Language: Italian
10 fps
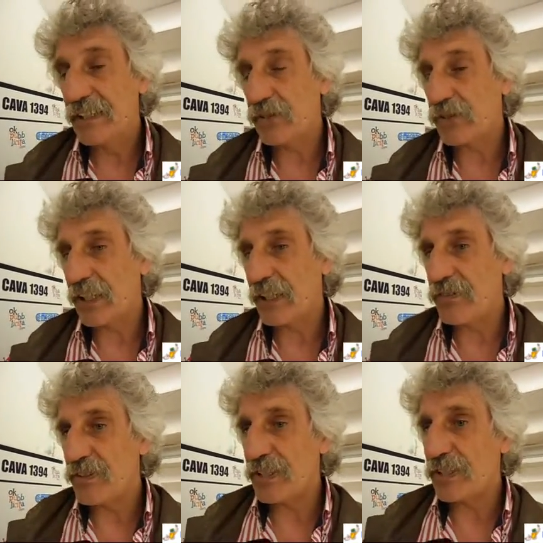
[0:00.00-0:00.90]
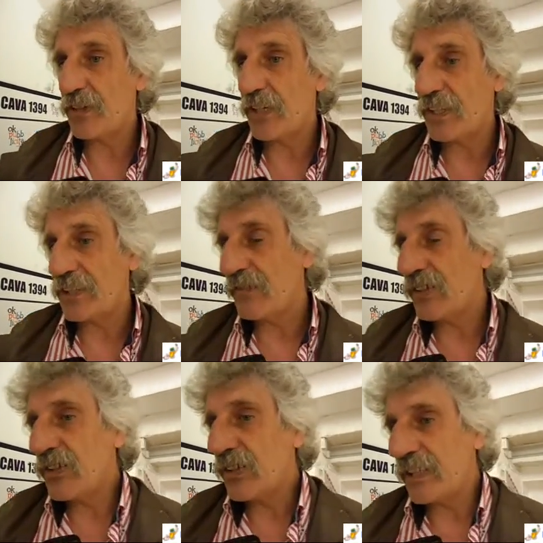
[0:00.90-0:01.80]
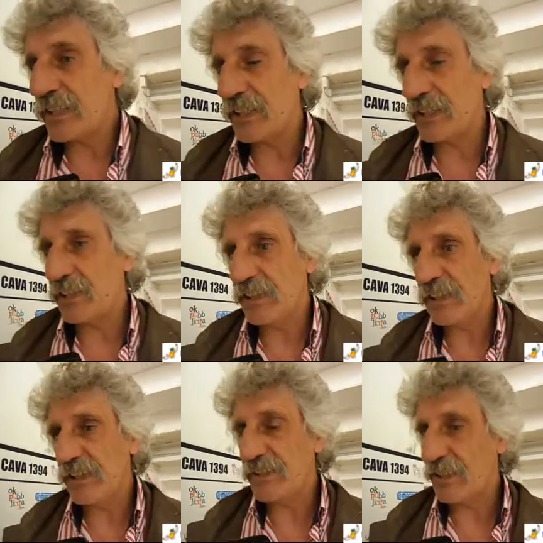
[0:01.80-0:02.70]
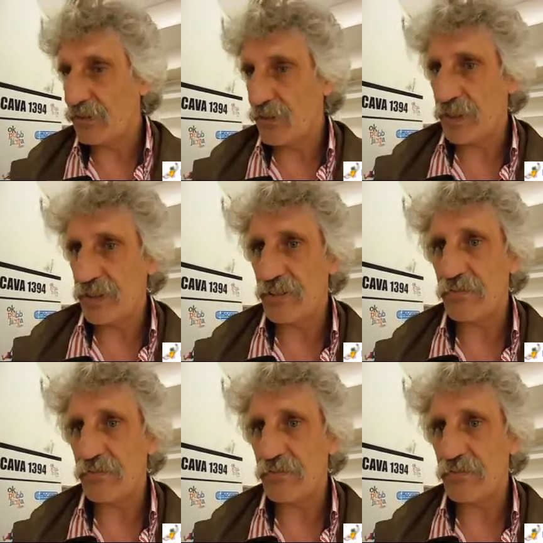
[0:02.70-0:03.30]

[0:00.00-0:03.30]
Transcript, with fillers: tutta la difesa titolare tra virgolette eh, sta fuori, insomma.